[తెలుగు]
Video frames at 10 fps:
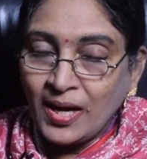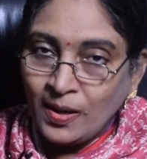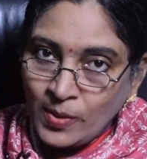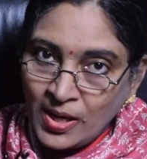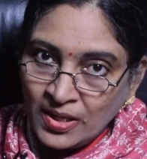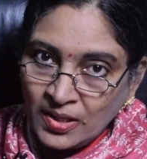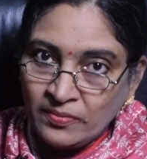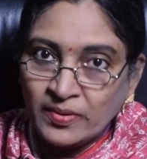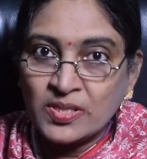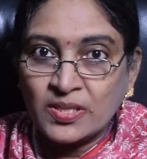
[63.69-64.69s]
ఆ
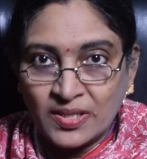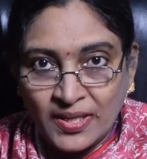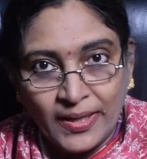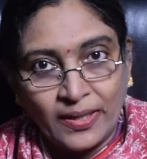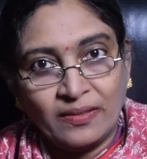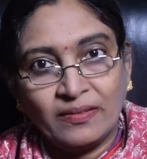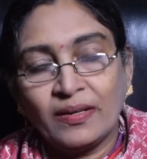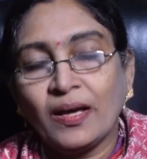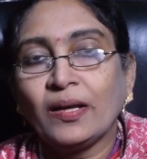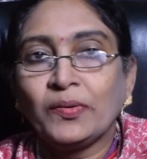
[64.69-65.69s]
మాటకి వస్తే
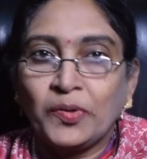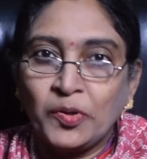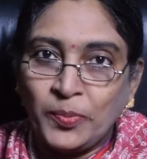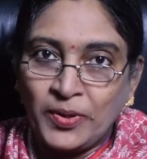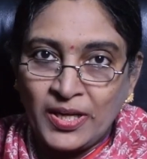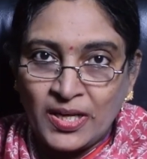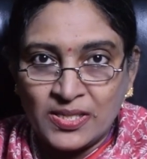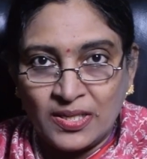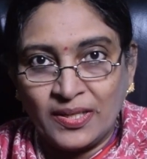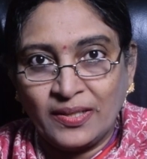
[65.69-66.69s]
నాలుగులో పుట్టినా
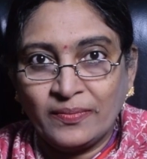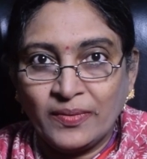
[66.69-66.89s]
సరే